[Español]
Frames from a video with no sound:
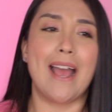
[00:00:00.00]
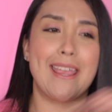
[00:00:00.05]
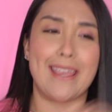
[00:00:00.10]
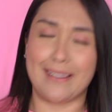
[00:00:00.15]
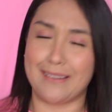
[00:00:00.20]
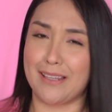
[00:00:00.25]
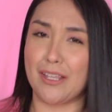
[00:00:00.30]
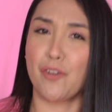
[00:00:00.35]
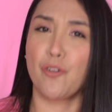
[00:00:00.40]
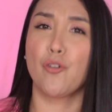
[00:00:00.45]

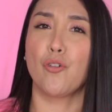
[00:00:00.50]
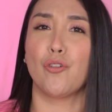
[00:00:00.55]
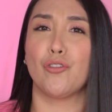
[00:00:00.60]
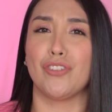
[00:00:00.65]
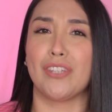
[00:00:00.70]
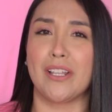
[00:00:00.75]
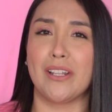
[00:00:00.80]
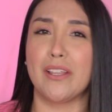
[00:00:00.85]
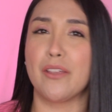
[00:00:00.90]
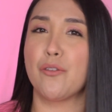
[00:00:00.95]
allá tengo
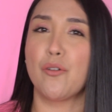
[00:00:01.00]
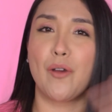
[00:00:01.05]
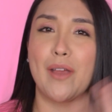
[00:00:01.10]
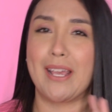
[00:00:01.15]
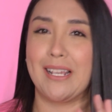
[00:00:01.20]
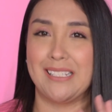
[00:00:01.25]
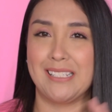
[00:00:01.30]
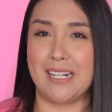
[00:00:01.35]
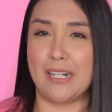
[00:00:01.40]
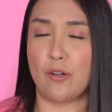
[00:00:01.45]
contenido
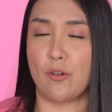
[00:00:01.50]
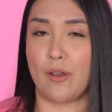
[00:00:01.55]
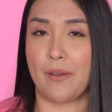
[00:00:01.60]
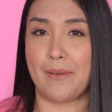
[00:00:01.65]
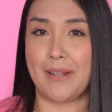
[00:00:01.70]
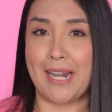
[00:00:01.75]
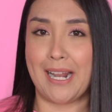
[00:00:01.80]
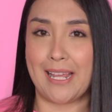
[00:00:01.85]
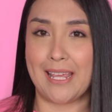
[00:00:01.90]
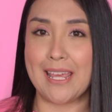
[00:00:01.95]
extra lo que
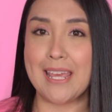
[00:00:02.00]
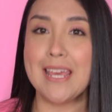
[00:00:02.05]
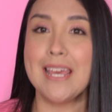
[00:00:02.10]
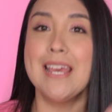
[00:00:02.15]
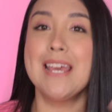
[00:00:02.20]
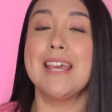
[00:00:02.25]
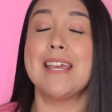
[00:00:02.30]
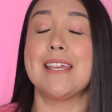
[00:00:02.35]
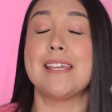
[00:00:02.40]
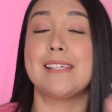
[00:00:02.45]
ven aquí
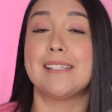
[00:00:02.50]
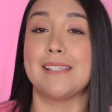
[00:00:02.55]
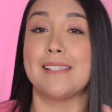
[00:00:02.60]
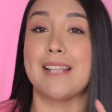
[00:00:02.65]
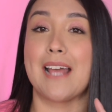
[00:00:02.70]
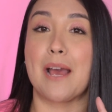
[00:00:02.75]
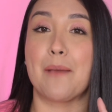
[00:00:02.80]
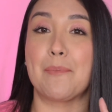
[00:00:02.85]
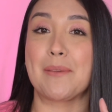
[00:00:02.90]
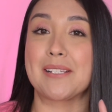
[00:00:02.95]
y
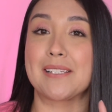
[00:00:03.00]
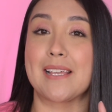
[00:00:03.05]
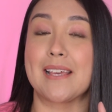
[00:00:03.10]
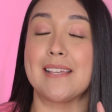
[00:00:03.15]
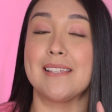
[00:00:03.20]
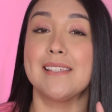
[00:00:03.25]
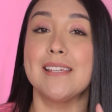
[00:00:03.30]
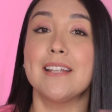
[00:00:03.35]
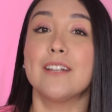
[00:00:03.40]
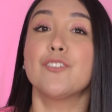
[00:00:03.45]
sin nada más que
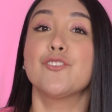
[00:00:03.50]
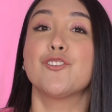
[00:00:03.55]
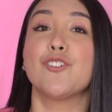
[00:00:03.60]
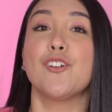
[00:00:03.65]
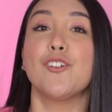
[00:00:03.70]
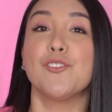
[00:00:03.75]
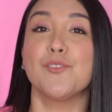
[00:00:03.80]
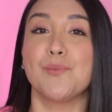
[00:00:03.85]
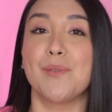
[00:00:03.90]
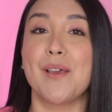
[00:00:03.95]
decir,
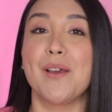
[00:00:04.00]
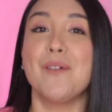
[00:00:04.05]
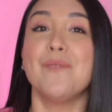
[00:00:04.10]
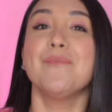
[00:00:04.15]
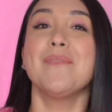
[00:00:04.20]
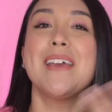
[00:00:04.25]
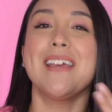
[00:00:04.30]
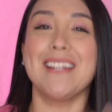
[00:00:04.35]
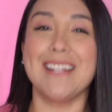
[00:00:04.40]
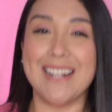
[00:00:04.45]
yo los
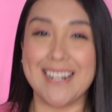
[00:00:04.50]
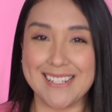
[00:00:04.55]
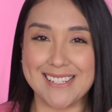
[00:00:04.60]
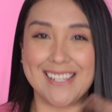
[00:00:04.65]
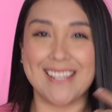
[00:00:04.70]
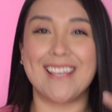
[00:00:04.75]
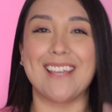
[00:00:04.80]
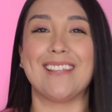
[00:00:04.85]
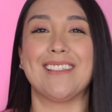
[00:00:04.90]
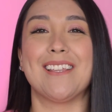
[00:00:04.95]
veo en el
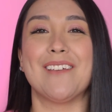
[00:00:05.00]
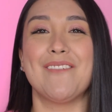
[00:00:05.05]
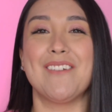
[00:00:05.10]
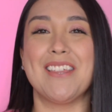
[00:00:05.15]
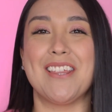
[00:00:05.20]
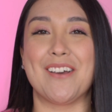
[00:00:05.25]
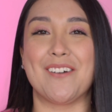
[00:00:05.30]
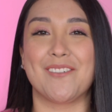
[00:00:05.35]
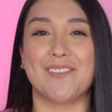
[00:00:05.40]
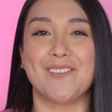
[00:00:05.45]
siguiente
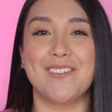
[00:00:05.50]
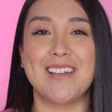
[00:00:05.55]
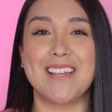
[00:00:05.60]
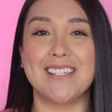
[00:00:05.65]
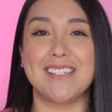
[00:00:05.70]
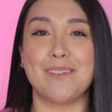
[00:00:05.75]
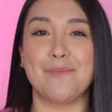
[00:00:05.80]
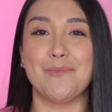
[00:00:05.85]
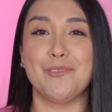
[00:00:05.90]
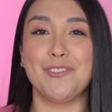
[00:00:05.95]
video.
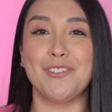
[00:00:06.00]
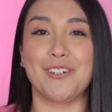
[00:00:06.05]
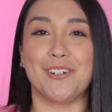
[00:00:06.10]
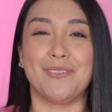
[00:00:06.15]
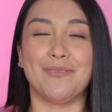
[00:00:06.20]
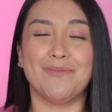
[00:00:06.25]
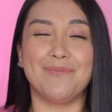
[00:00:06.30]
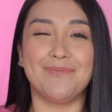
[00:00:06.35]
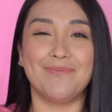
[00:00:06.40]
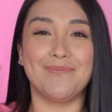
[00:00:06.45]
Cuídense
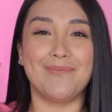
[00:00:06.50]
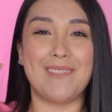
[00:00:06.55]
mucho.